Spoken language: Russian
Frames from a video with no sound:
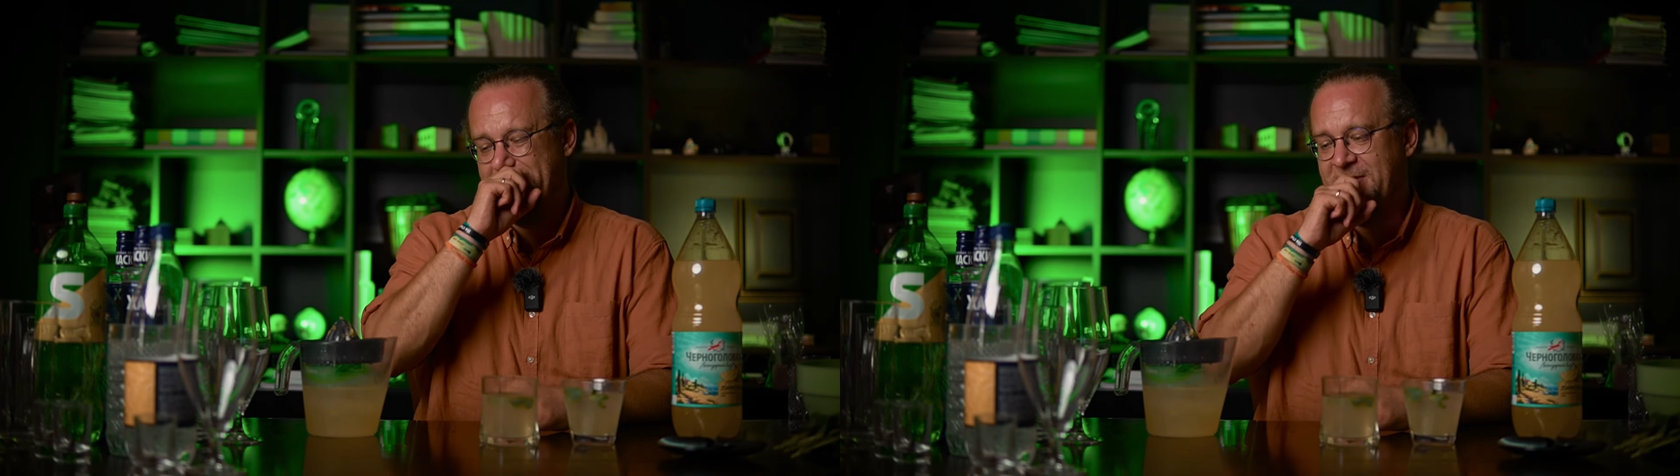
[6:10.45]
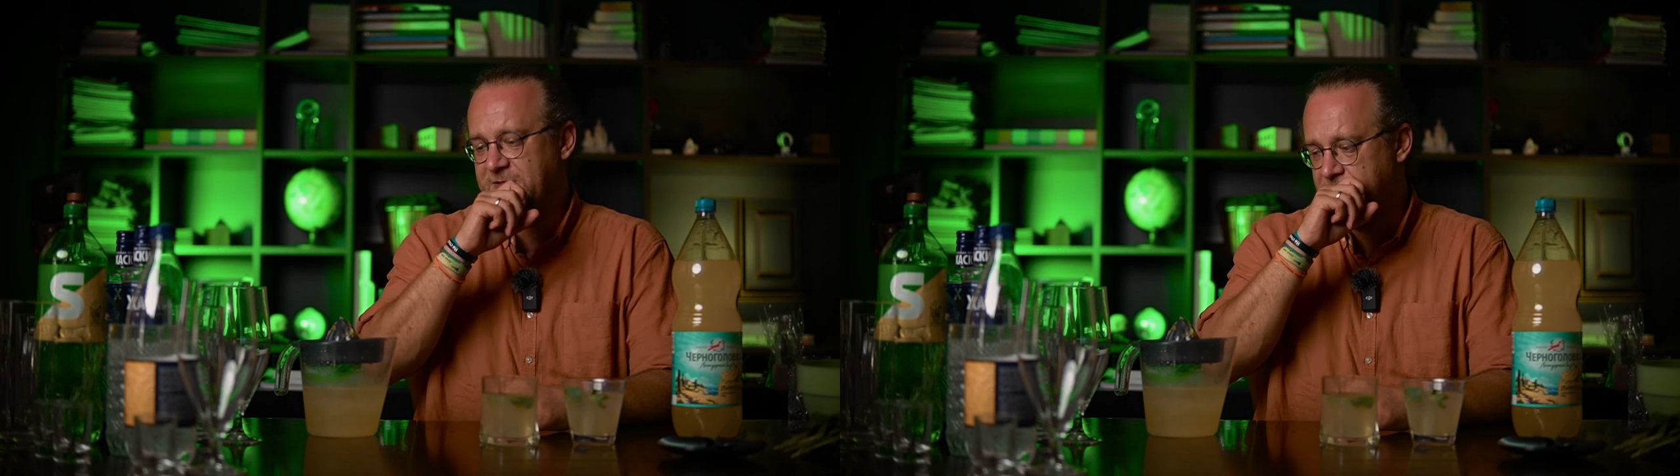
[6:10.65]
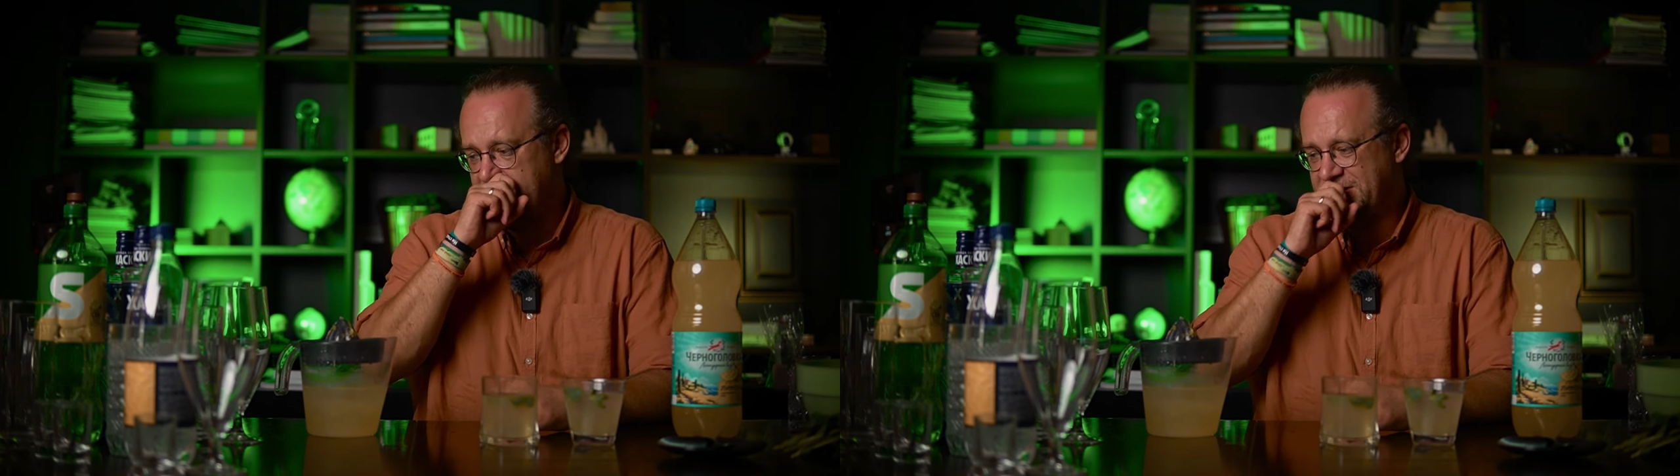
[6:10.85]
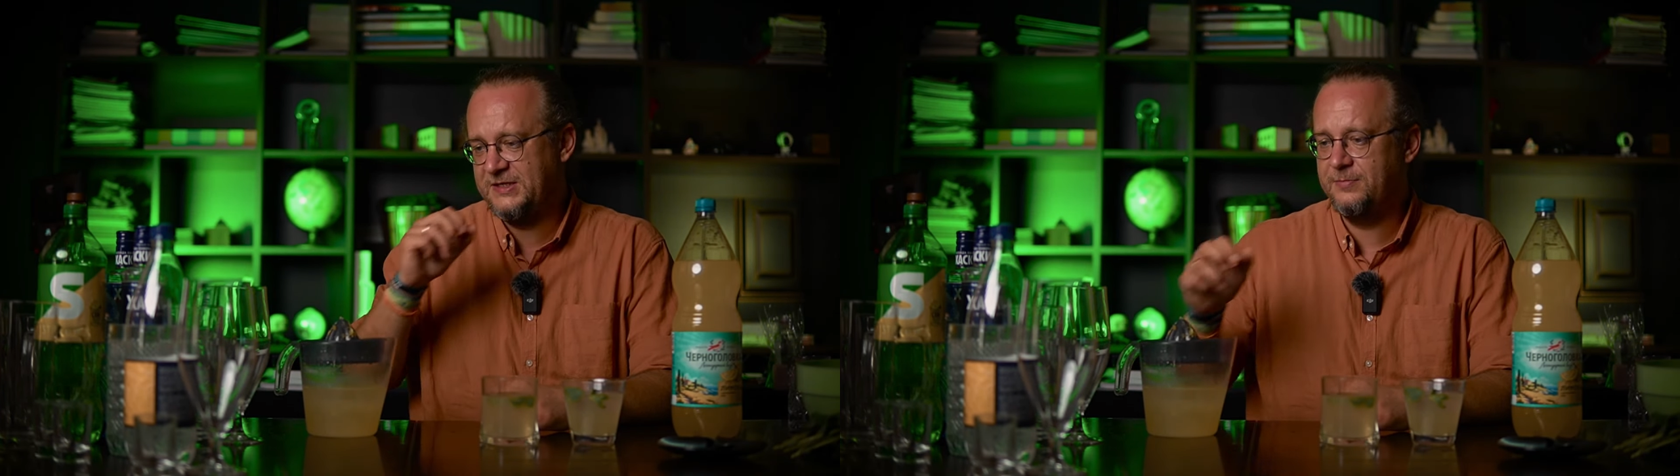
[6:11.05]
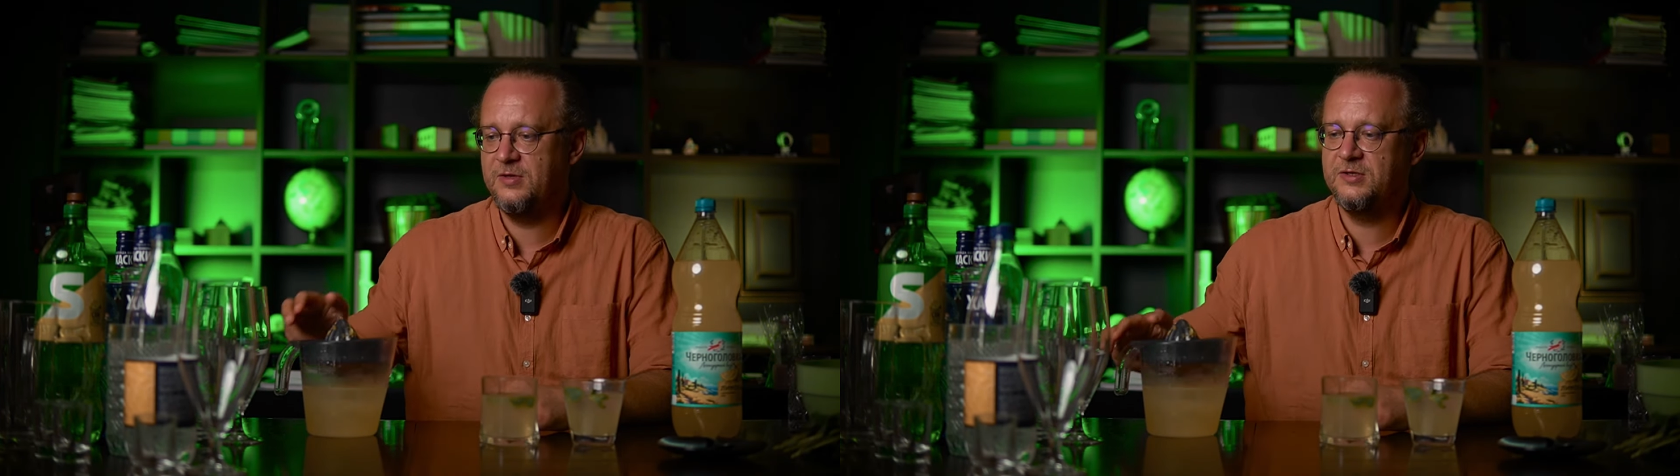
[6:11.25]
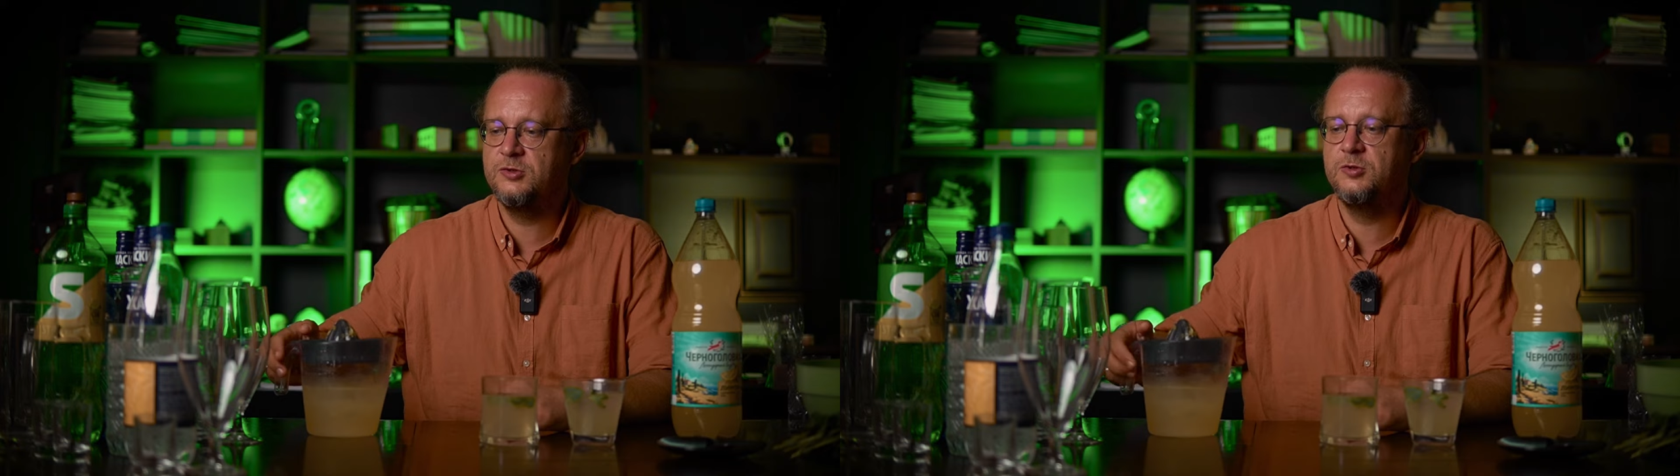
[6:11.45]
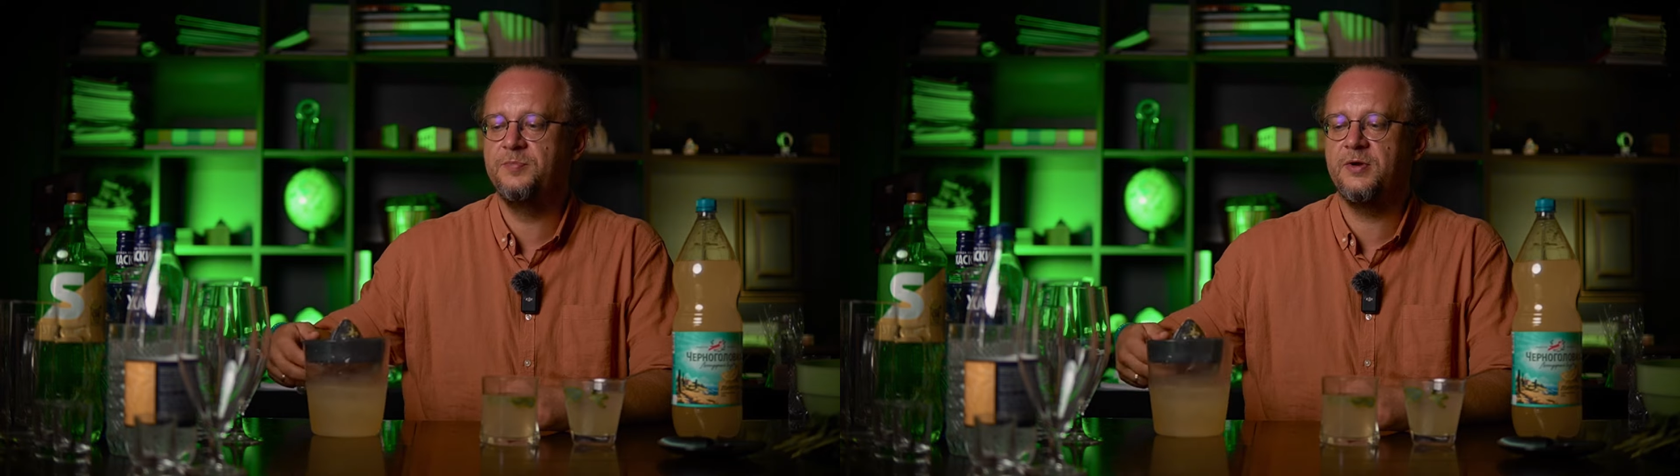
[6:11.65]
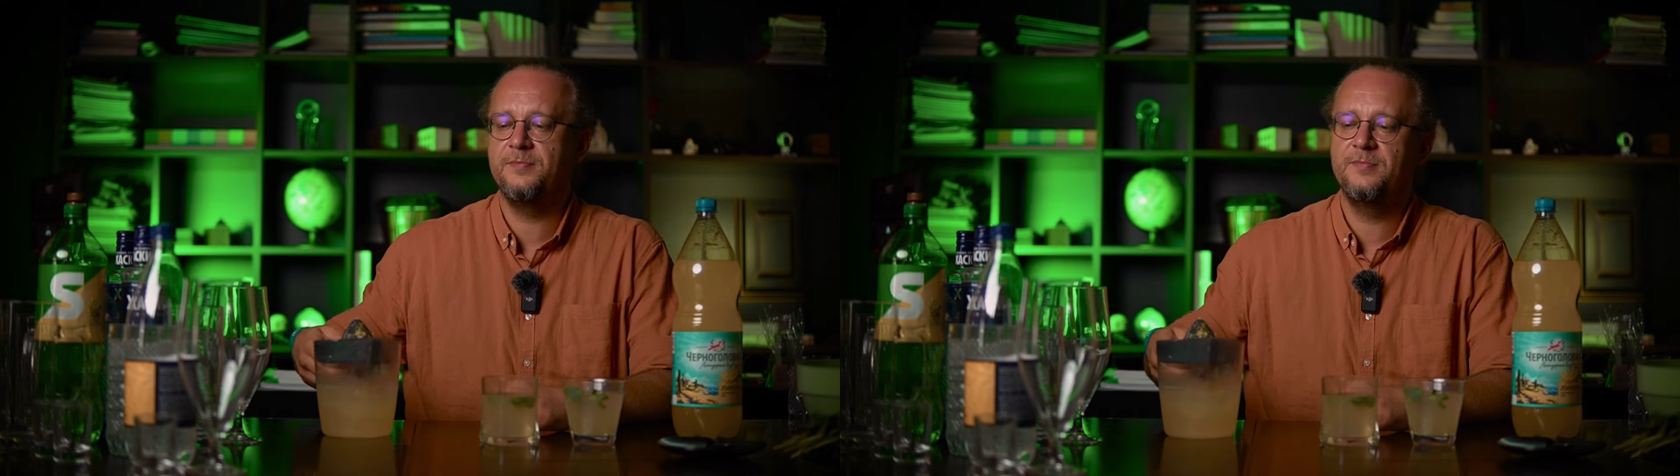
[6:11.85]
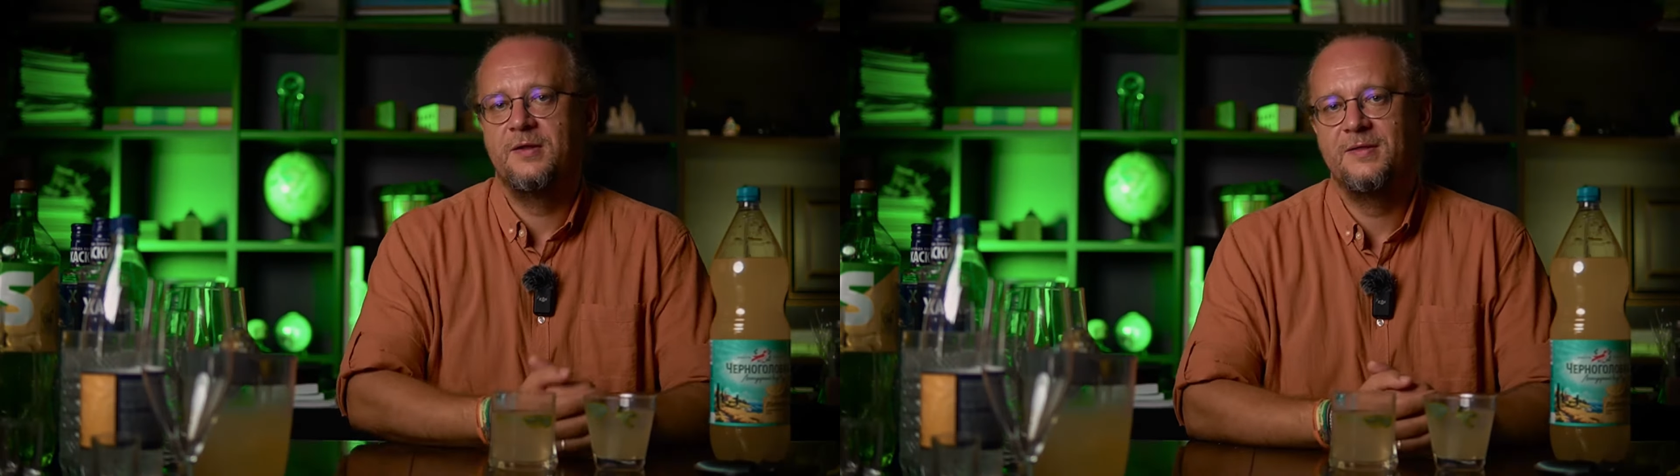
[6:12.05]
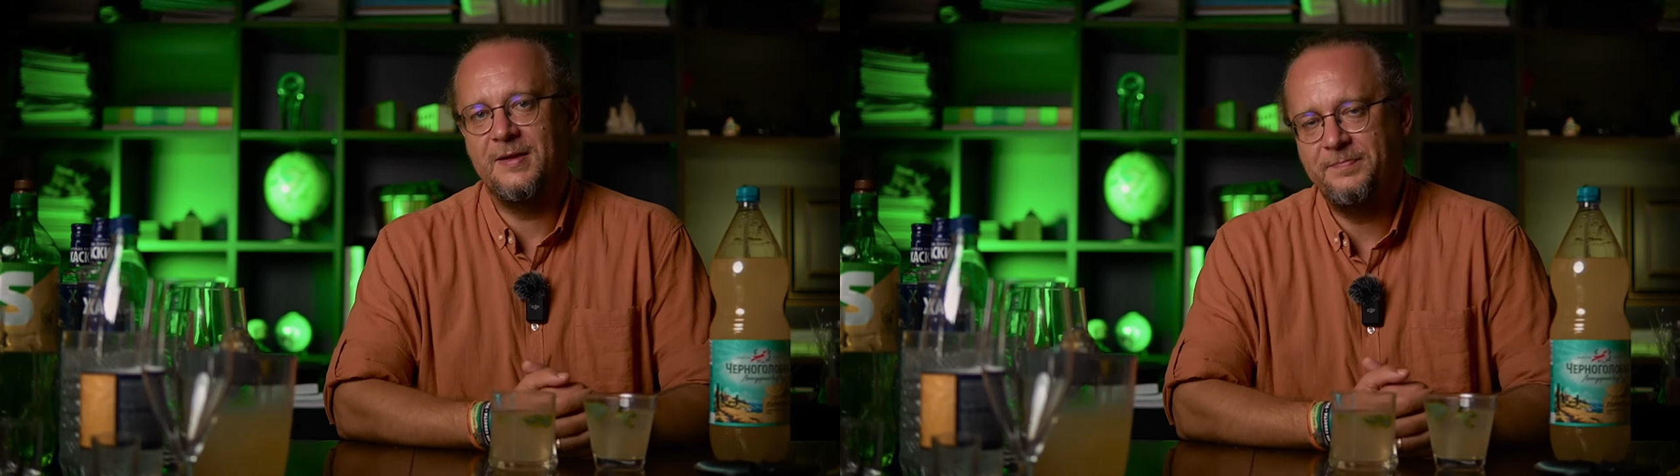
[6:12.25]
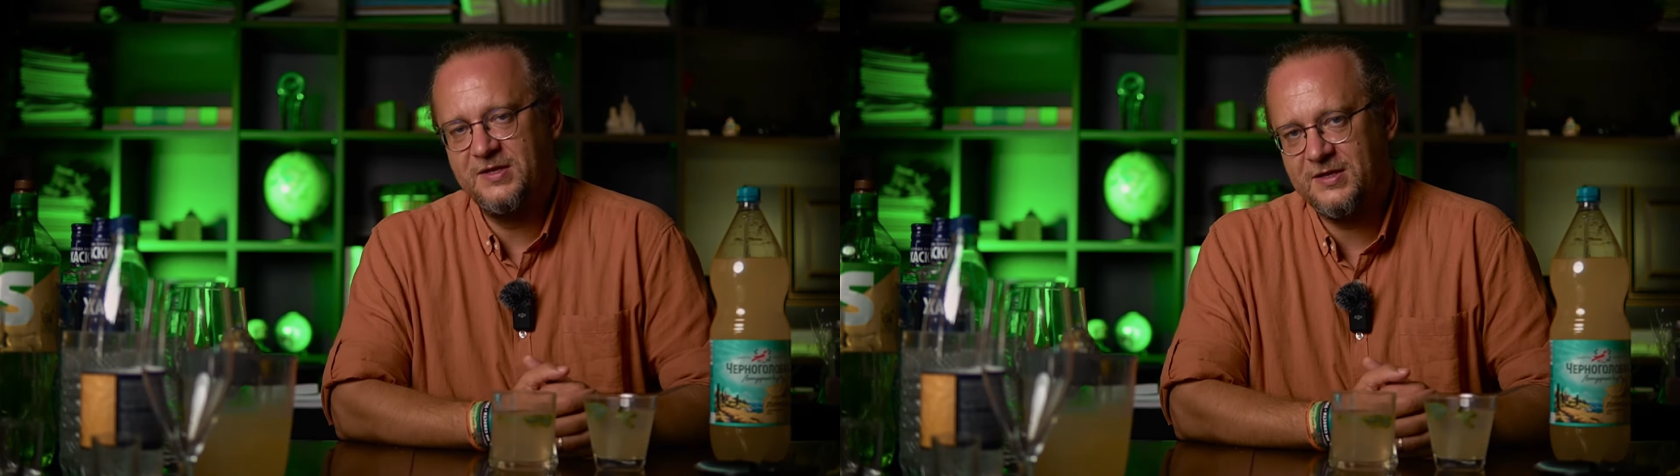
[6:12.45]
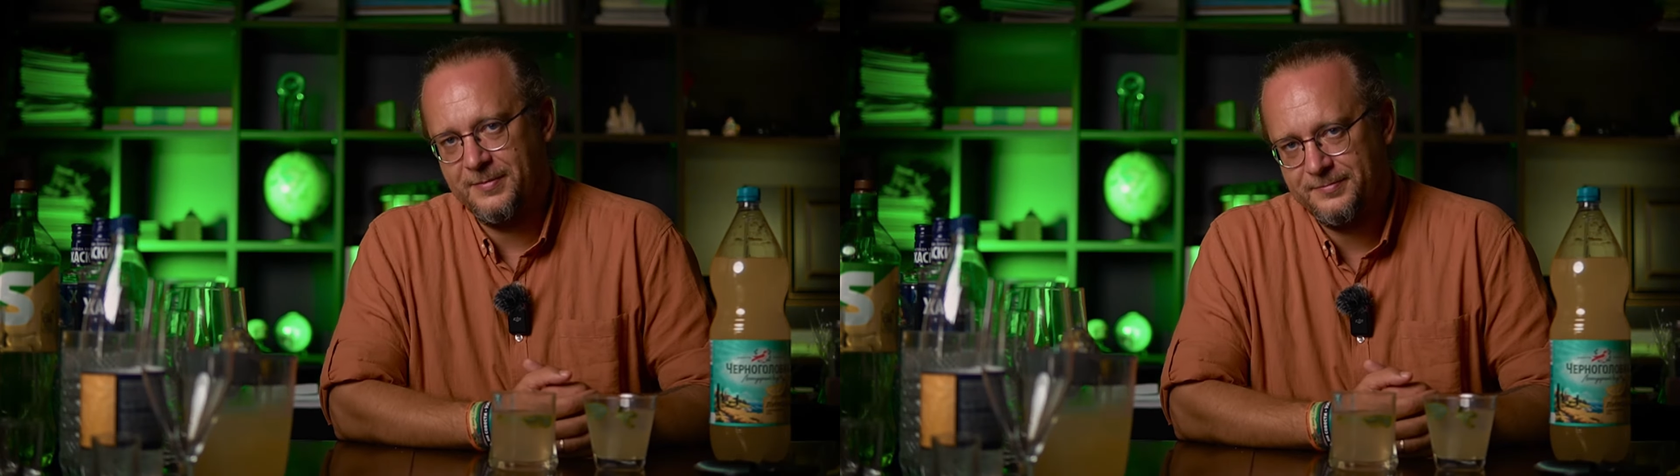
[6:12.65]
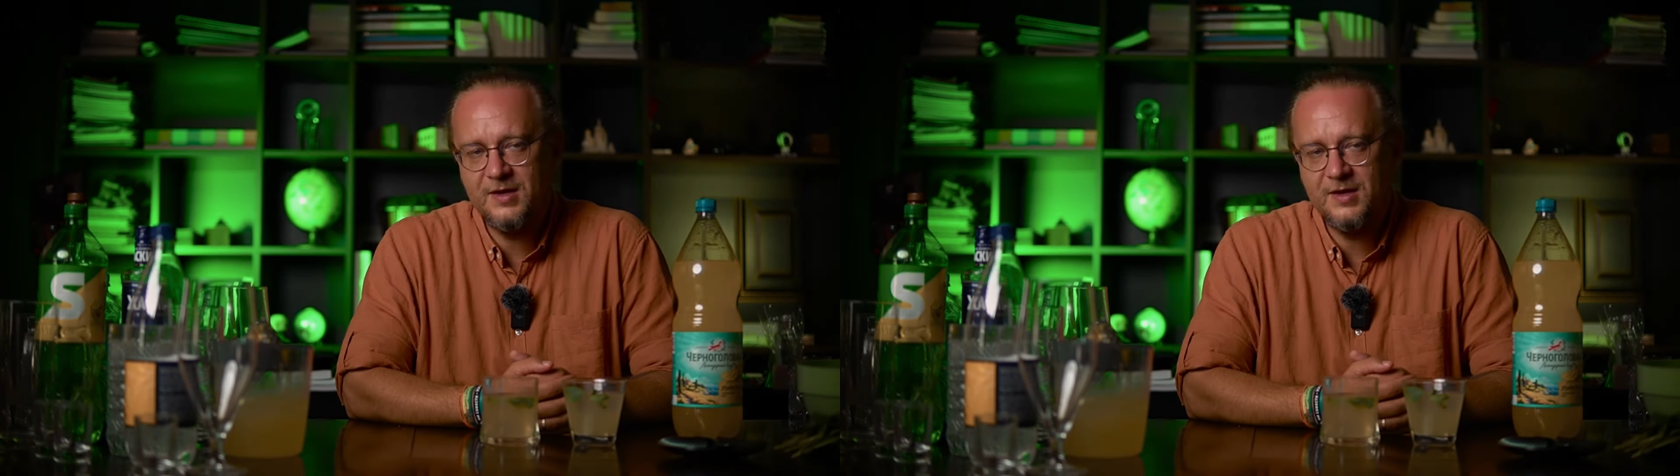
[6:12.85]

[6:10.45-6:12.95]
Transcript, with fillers: если бы у нас не было супер напитка,